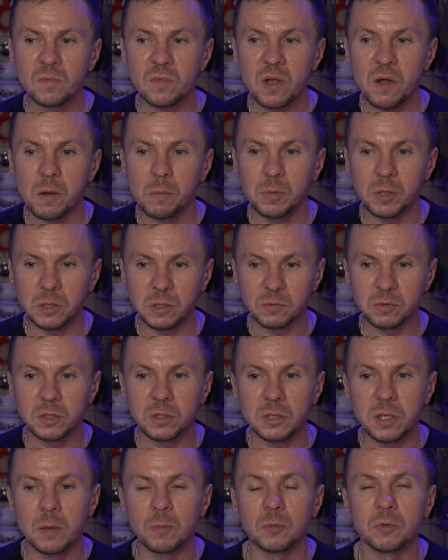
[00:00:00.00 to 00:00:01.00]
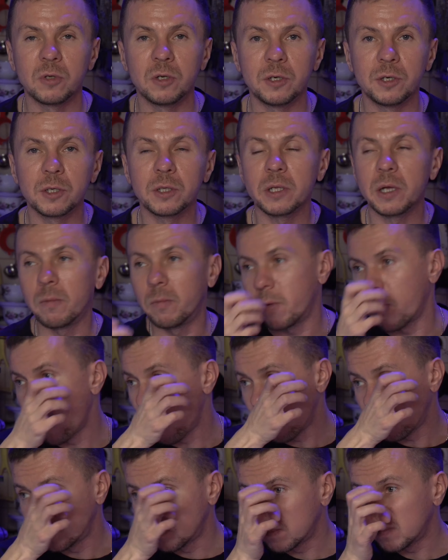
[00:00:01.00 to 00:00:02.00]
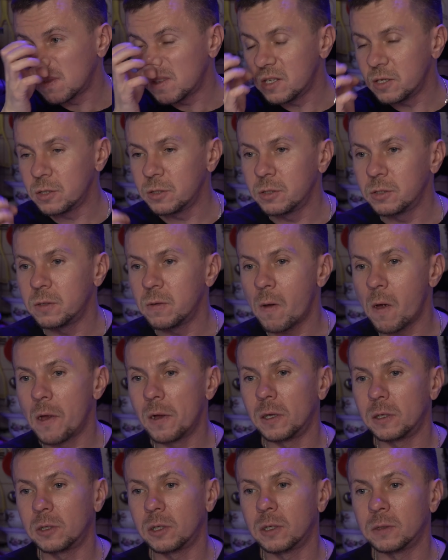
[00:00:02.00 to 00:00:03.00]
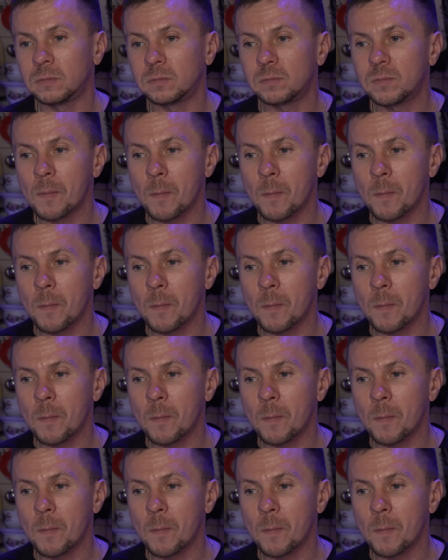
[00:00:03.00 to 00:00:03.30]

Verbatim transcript: Как бы это в рекламу, для рекламы. И а, это...